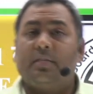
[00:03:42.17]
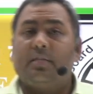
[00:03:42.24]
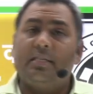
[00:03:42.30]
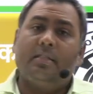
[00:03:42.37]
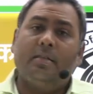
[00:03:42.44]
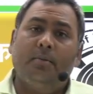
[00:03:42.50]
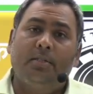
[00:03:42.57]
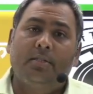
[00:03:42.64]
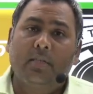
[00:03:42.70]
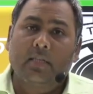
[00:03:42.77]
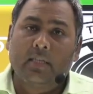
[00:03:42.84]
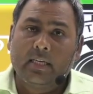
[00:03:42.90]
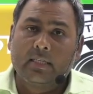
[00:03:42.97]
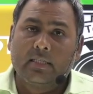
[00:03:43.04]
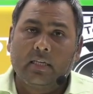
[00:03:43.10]
सिक्स सेमेस्टर
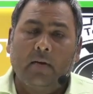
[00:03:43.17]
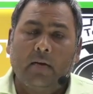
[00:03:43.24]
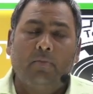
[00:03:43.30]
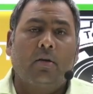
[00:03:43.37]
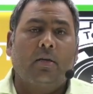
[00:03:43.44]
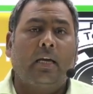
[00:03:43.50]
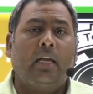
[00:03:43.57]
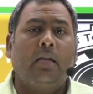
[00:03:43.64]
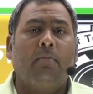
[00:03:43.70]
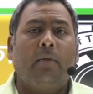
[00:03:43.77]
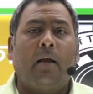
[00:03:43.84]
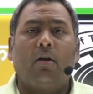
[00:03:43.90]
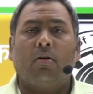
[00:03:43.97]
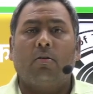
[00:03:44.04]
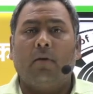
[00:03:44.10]
के एग्ज़ाम और कैरी
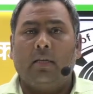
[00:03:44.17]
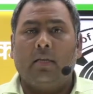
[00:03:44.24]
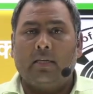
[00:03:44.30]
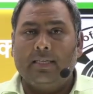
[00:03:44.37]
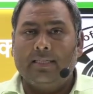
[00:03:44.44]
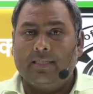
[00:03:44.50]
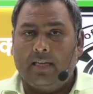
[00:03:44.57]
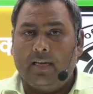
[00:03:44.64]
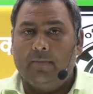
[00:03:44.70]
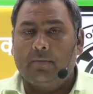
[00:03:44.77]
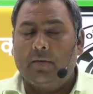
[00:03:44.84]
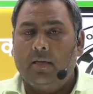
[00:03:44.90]
बैकलॉग वाले के एग्ज़ाम